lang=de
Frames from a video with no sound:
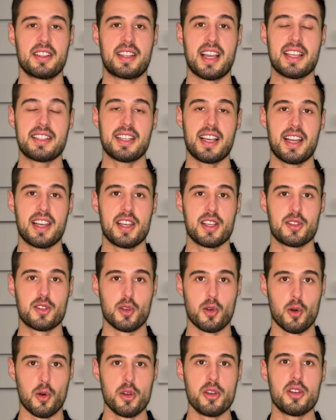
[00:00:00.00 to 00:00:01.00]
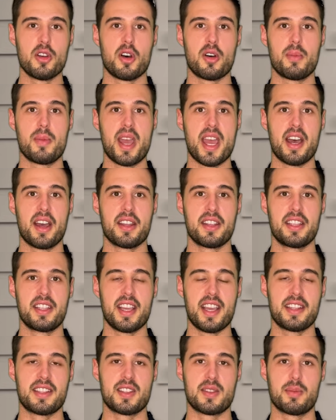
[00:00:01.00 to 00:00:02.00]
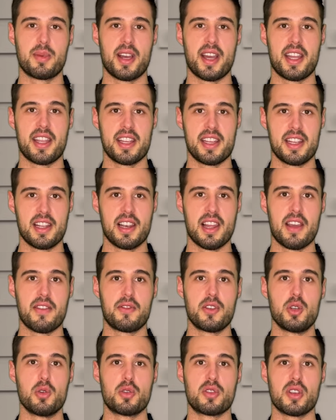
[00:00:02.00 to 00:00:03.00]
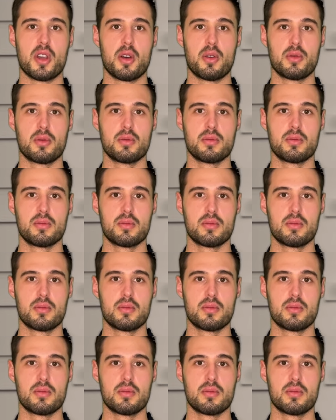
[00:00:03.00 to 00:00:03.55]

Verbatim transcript: Das alles und noch mehr jetzt bei ILF e Zone.